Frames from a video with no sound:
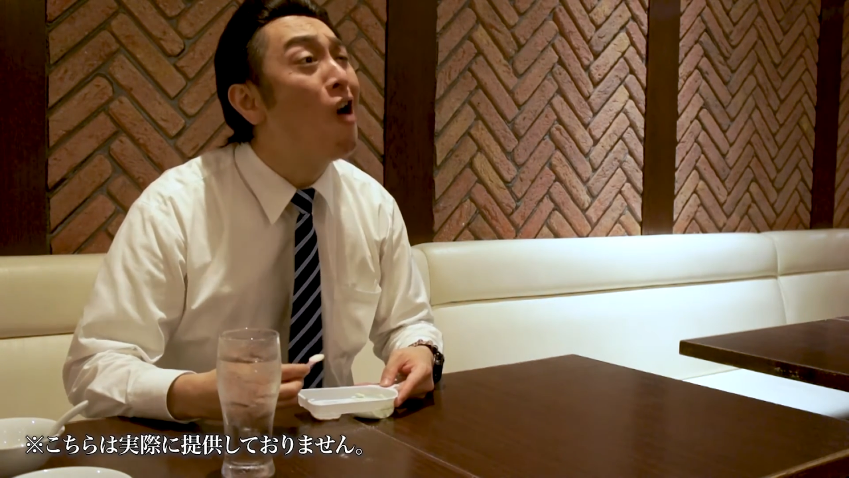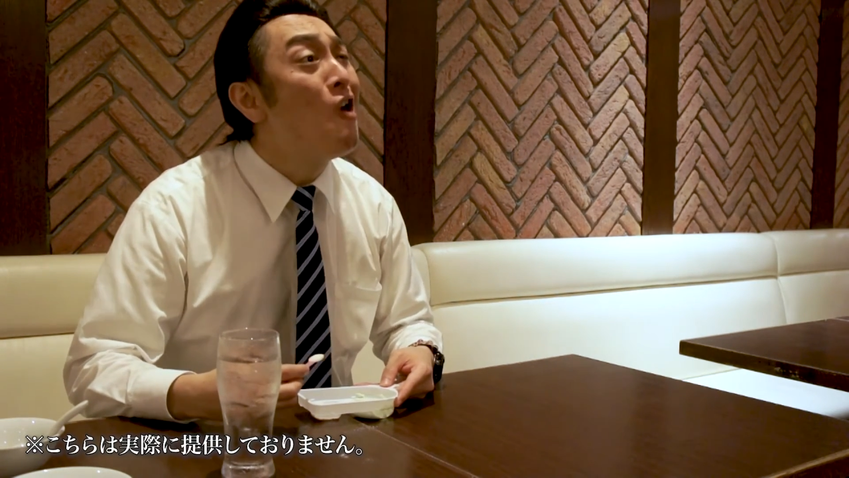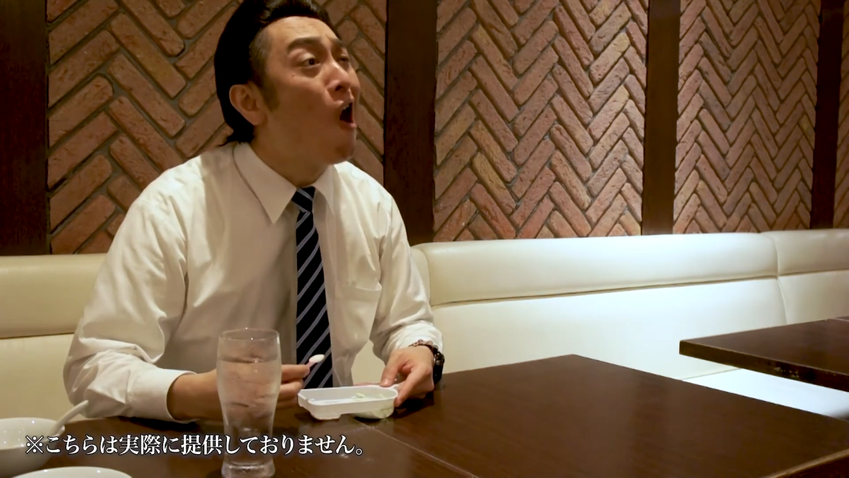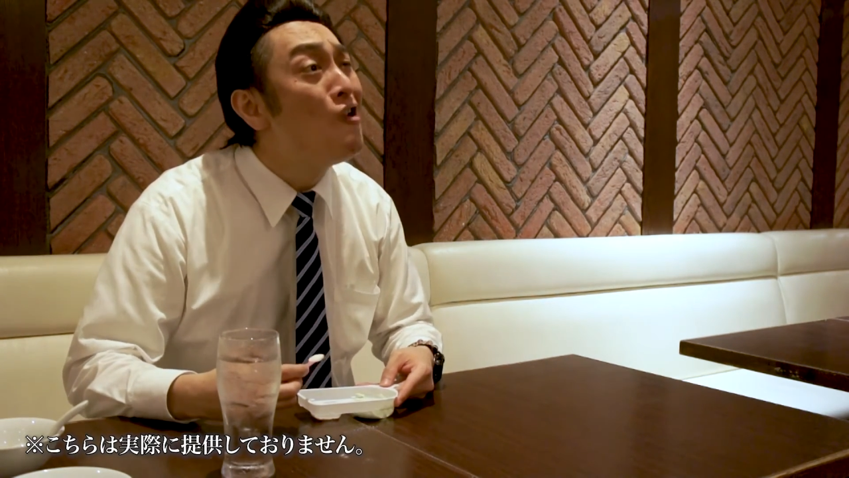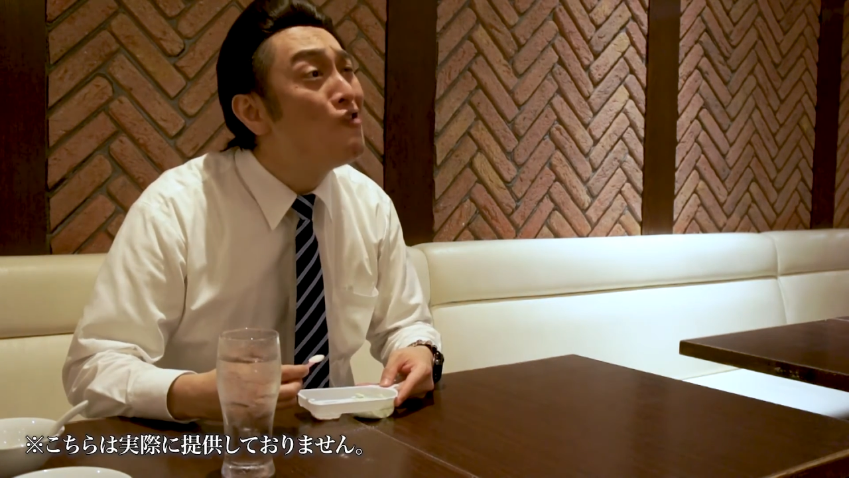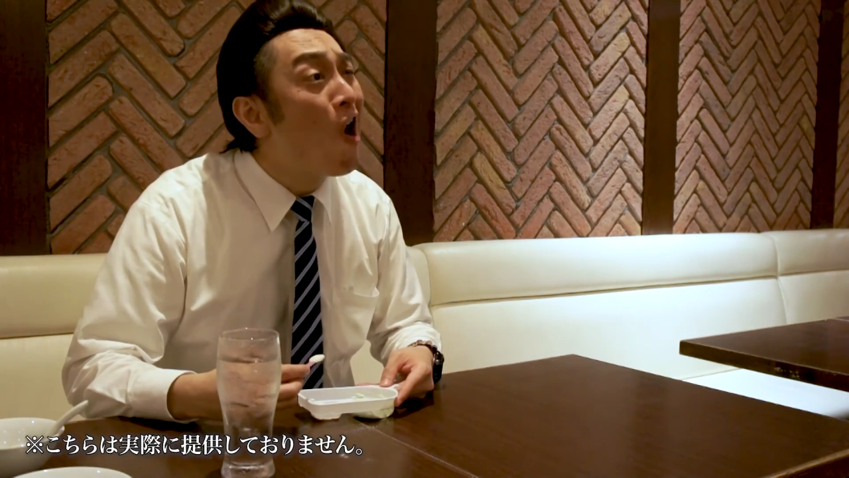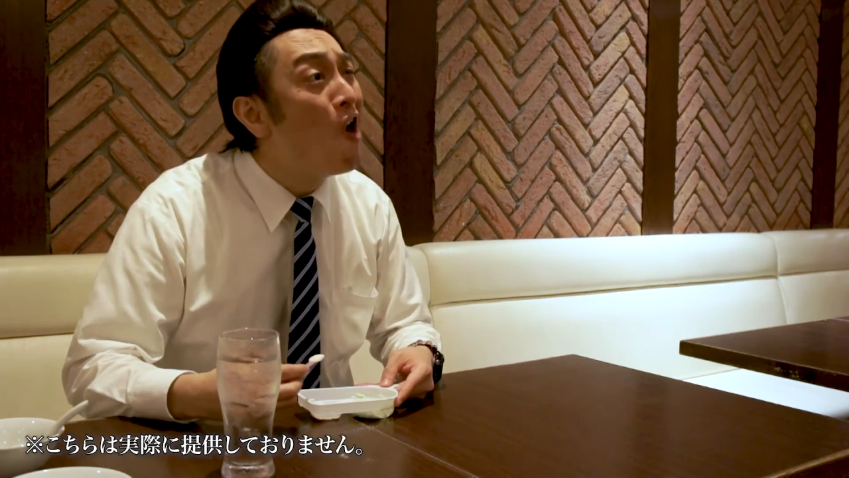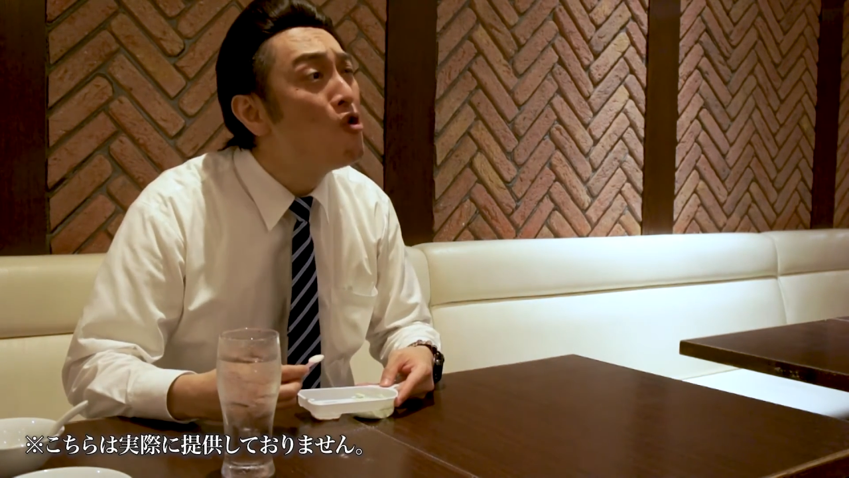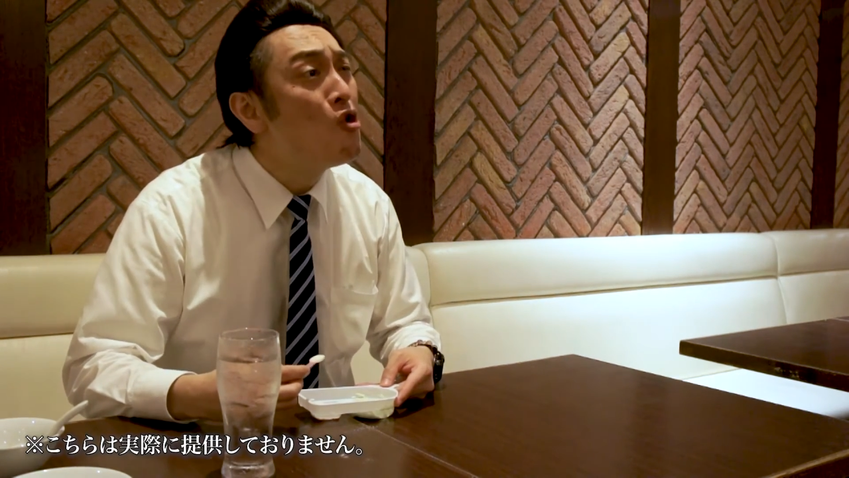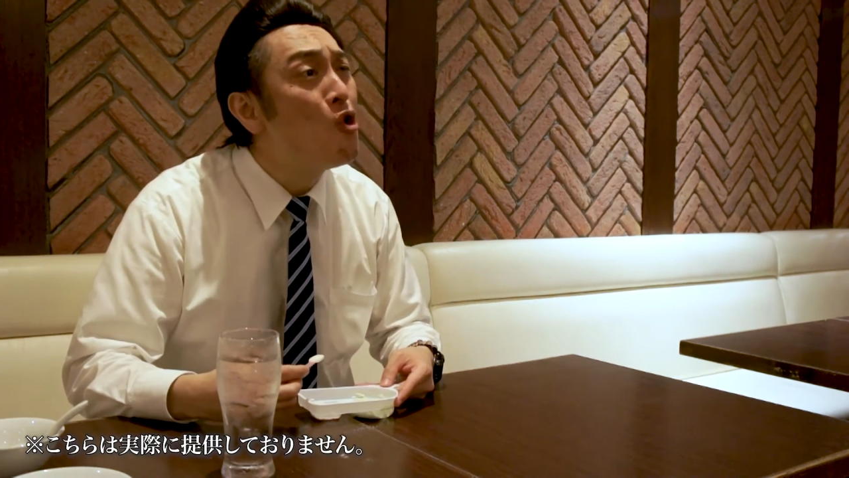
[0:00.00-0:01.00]
厚さと
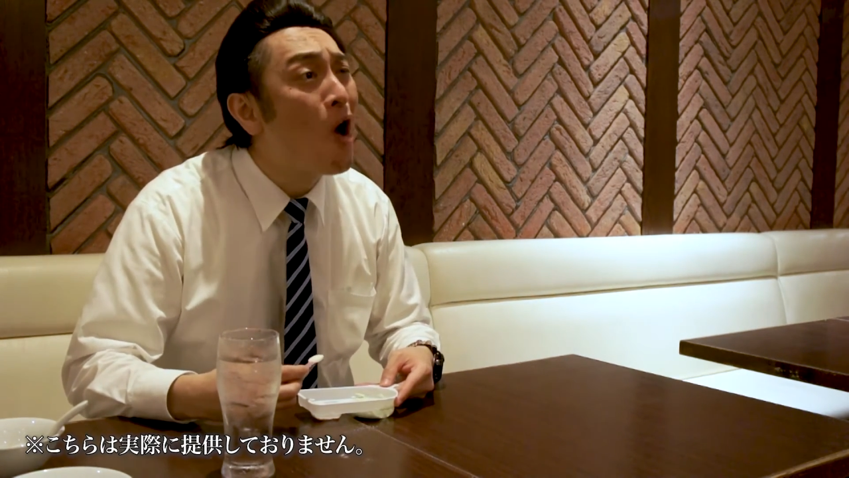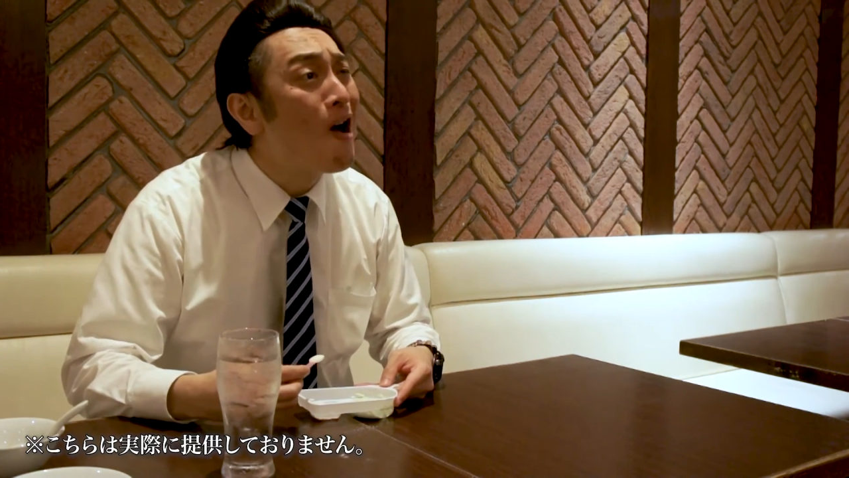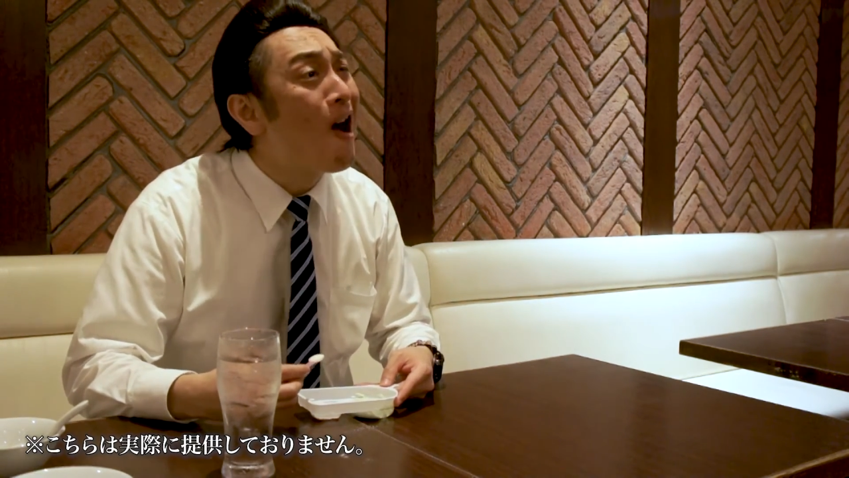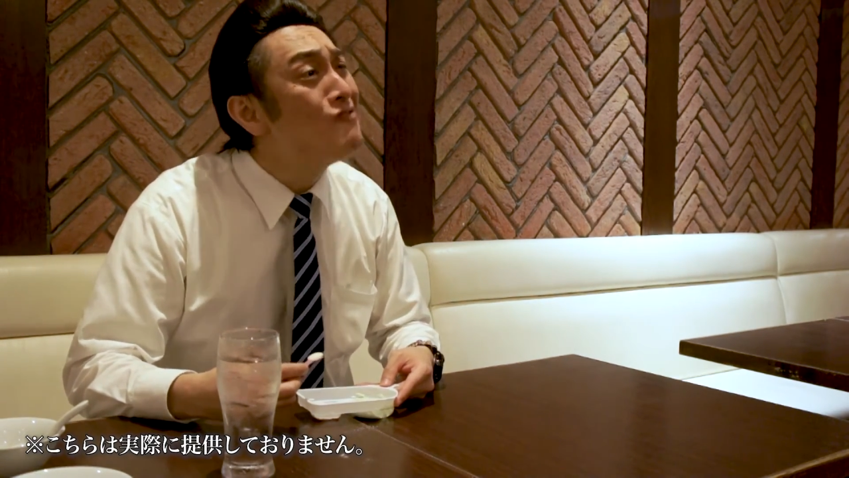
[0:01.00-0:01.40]
歯ごた